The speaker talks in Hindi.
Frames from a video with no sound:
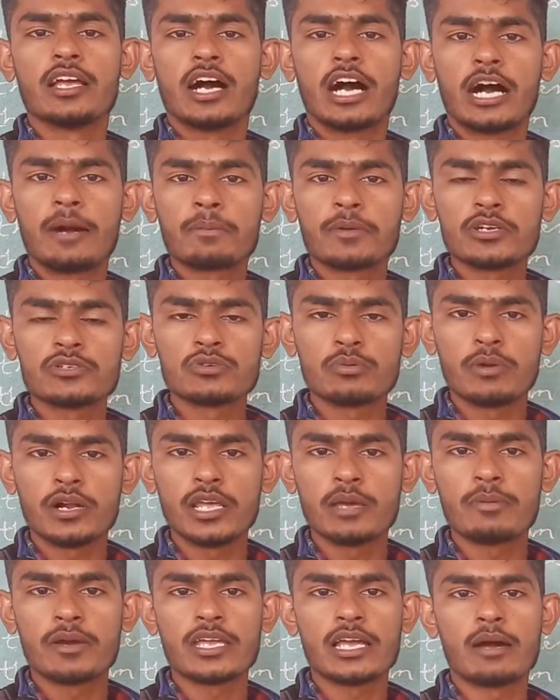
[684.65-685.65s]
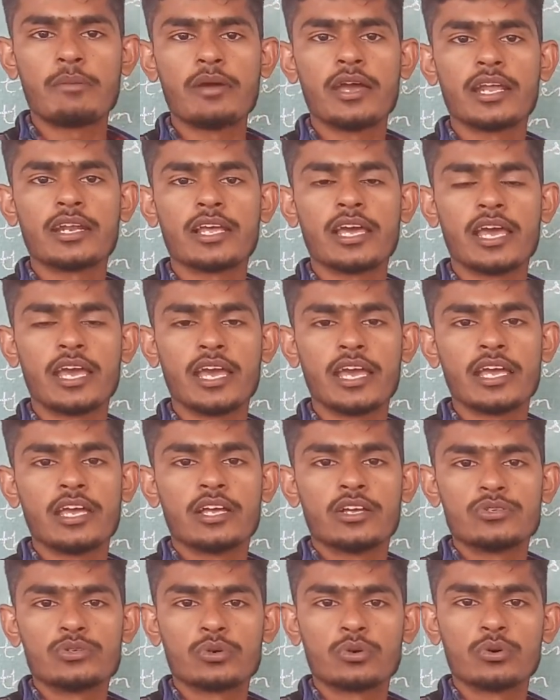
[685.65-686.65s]
आपके जो बड़े भैया बहन है
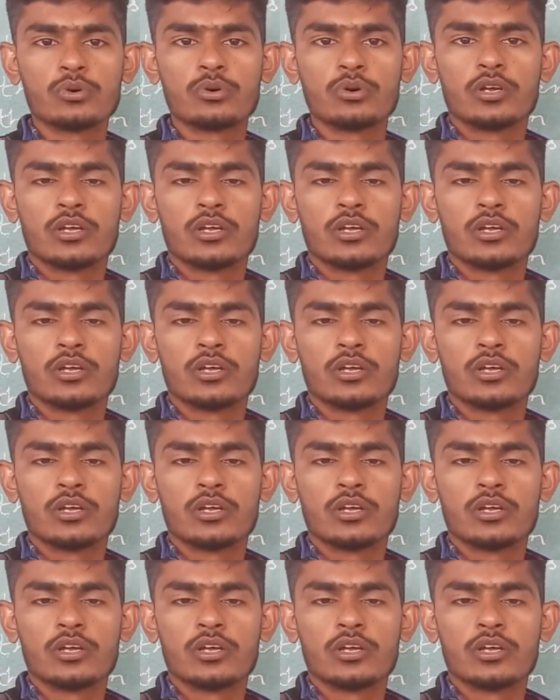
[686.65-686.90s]
जो